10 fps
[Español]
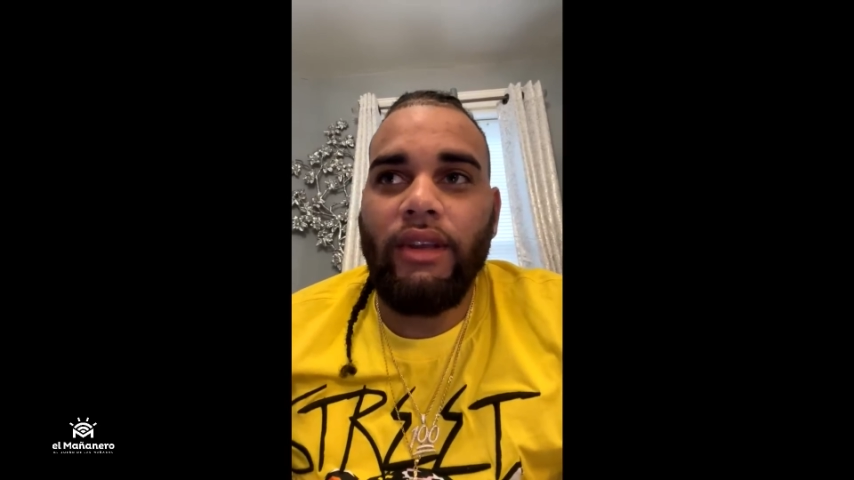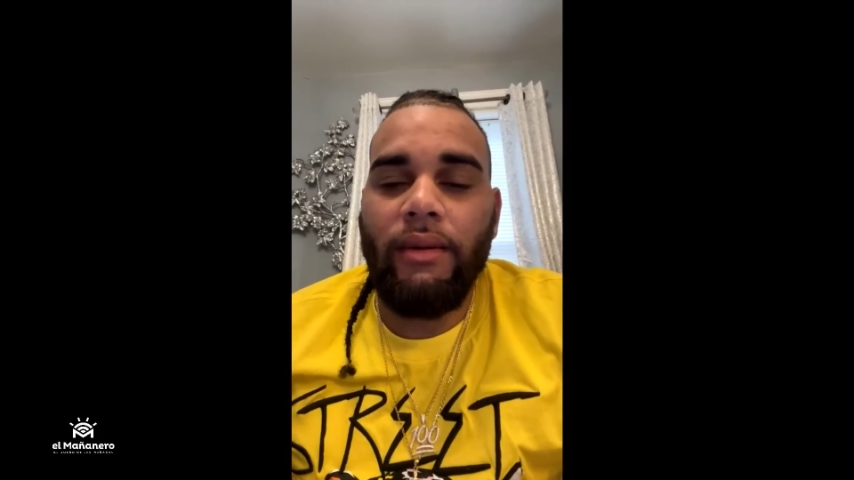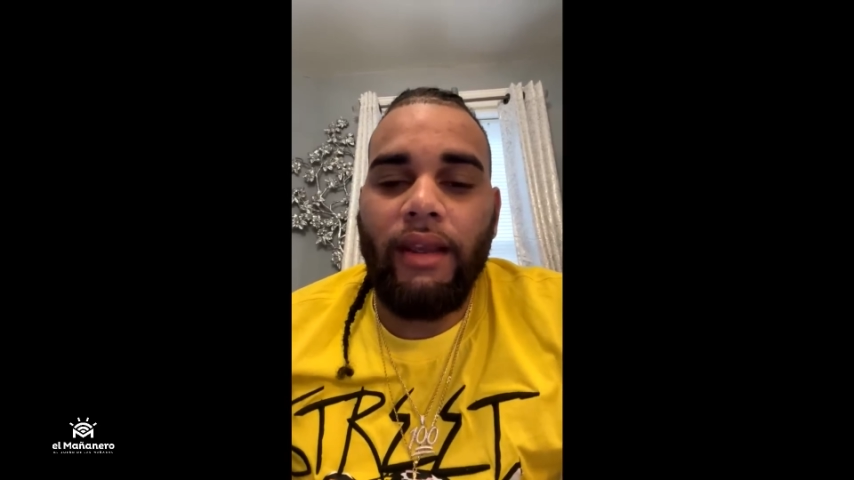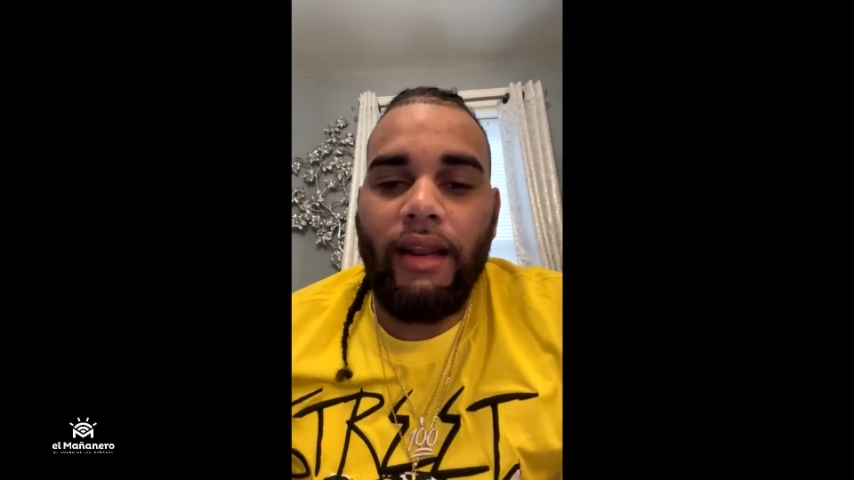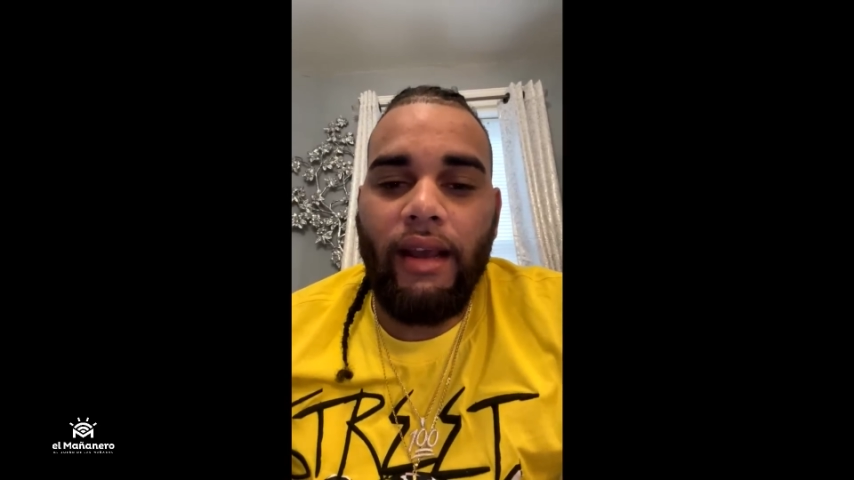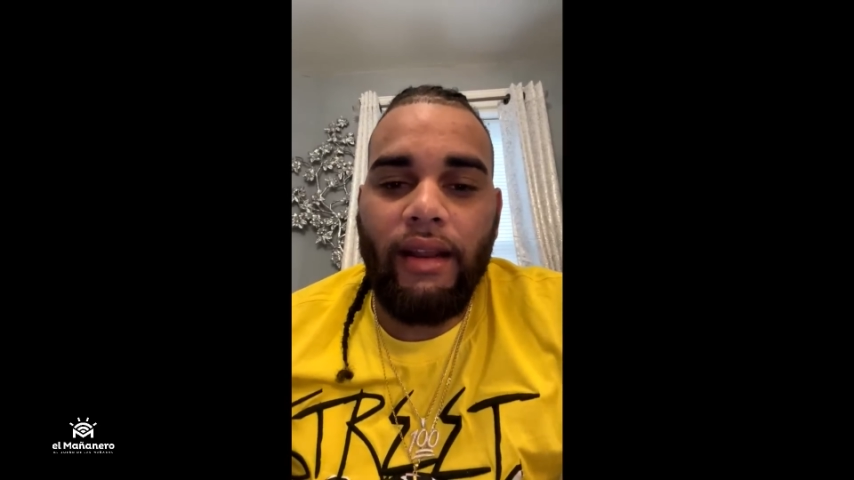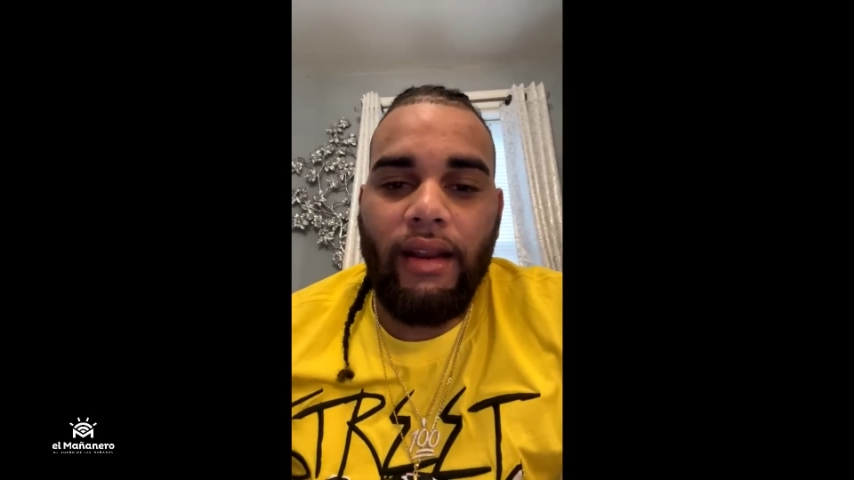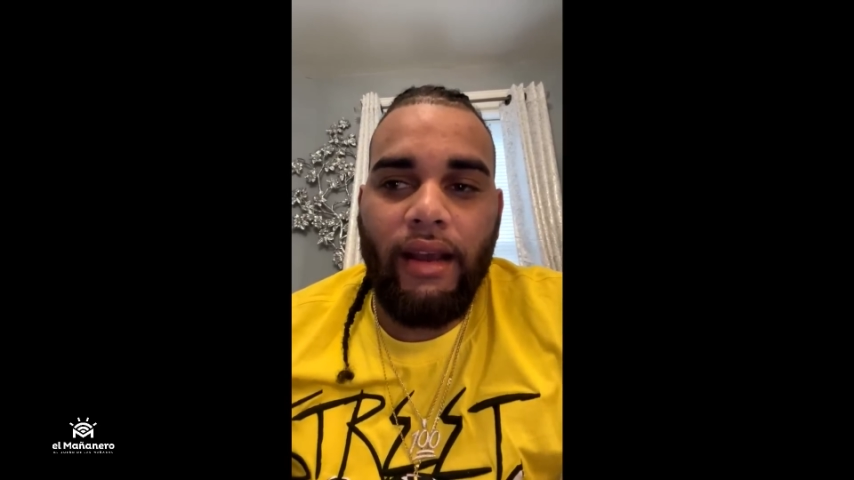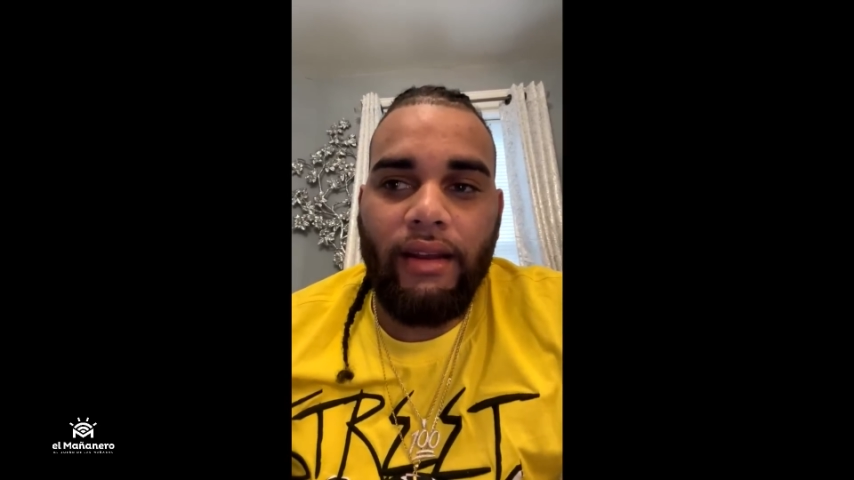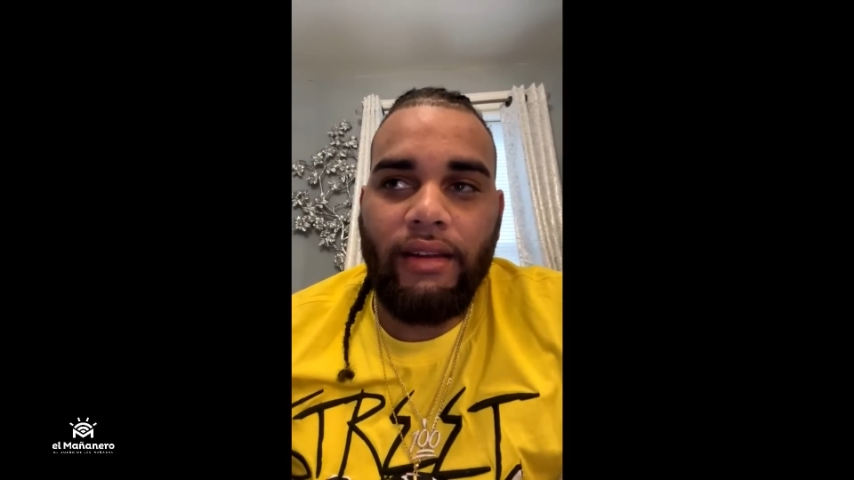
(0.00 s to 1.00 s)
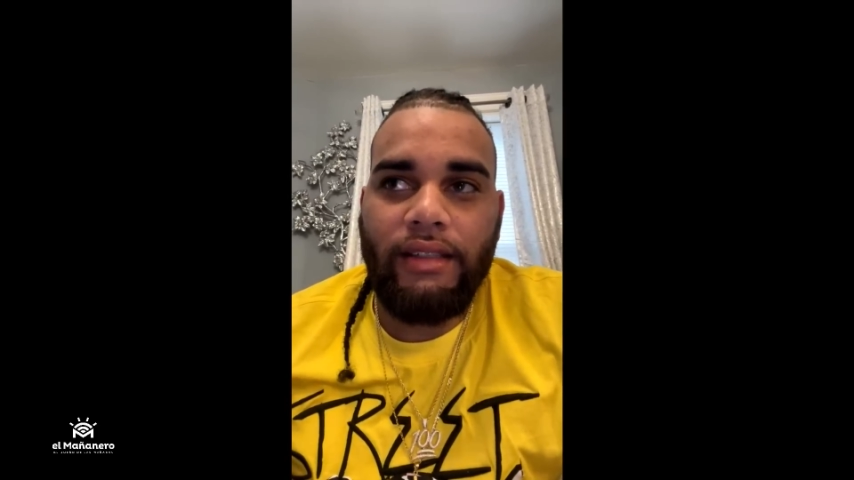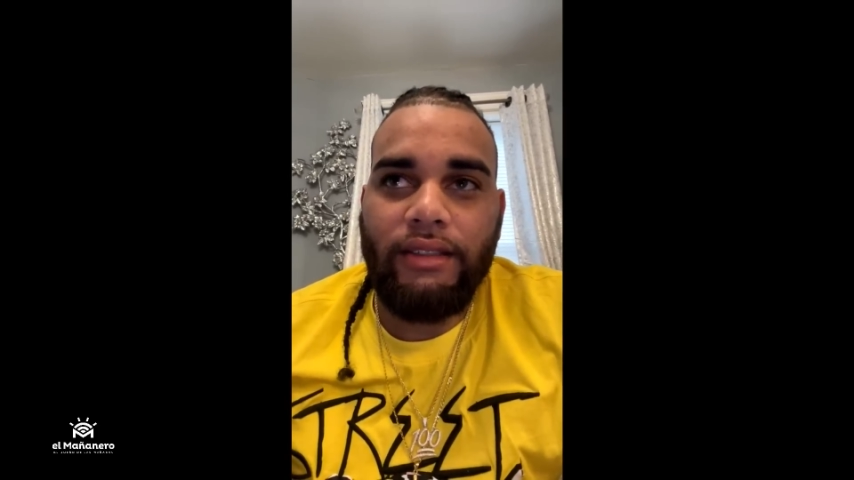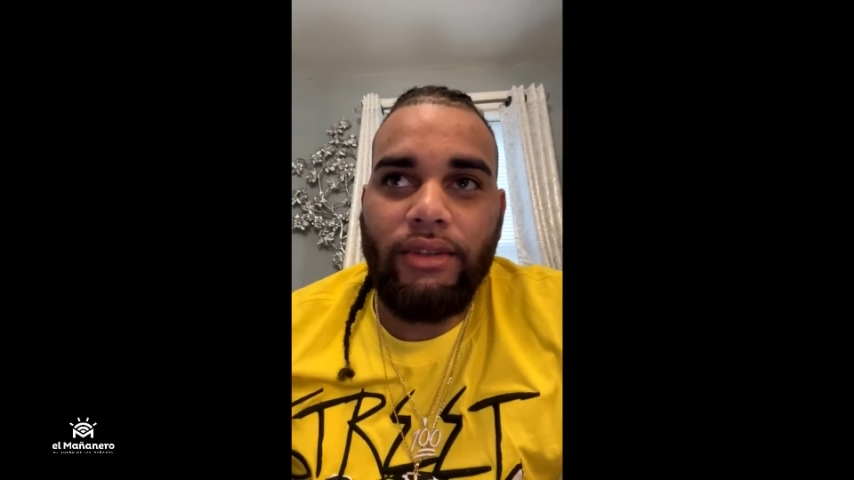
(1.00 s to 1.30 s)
sabes que las